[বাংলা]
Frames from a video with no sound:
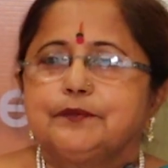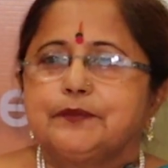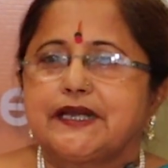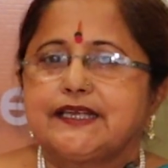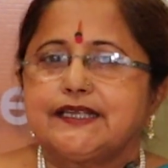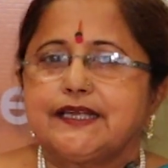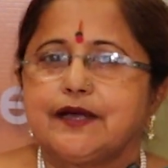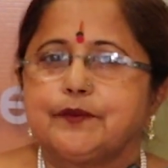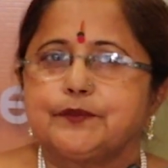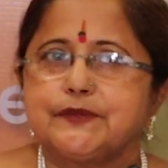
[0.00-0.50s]

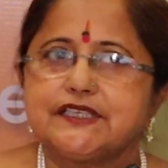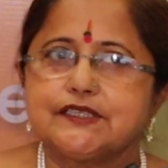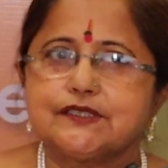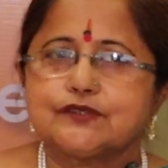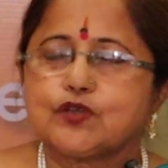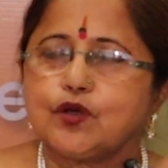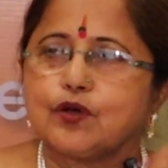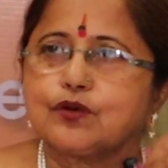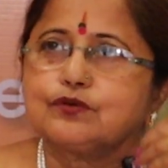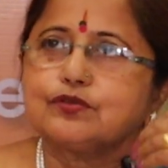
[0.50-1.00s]
মানে আমি
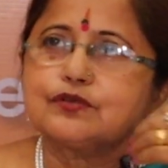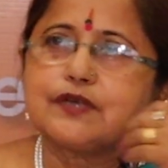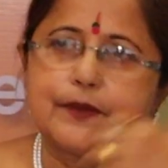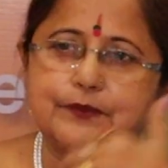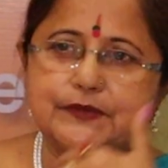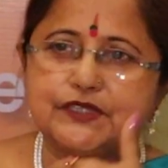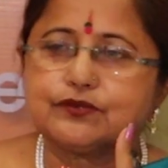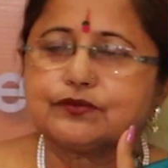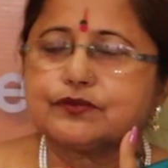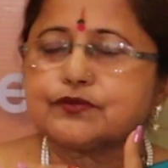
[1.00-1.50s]
তখন
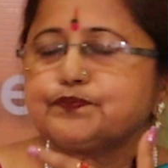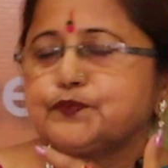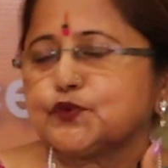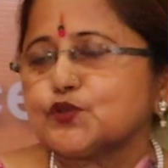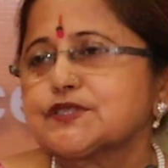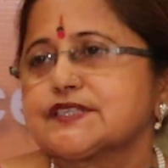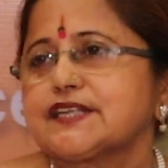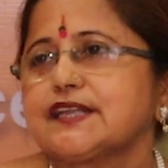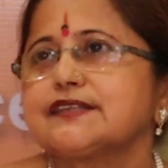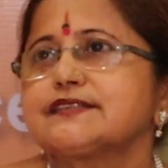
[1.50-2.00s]
আমি তো
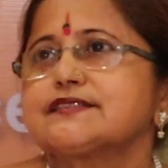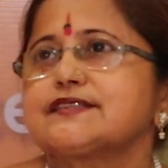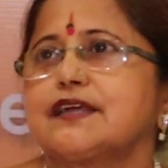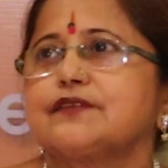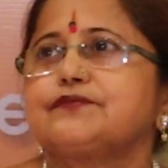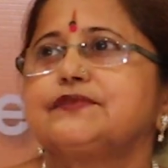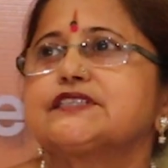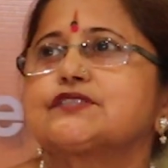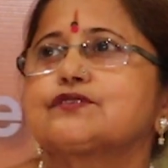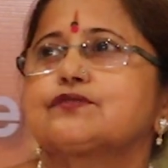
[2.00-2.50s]
পোস্টালে
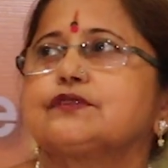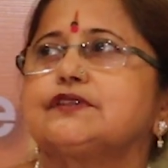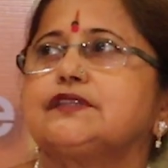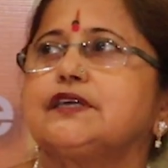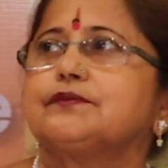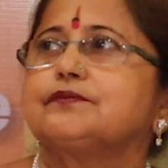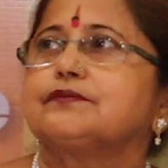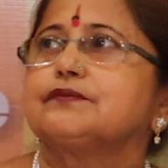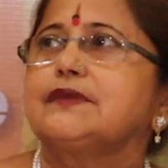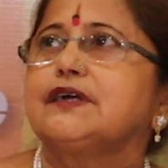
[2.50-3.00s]
সার্ভিস
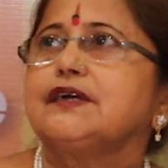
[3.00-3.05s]
করতাম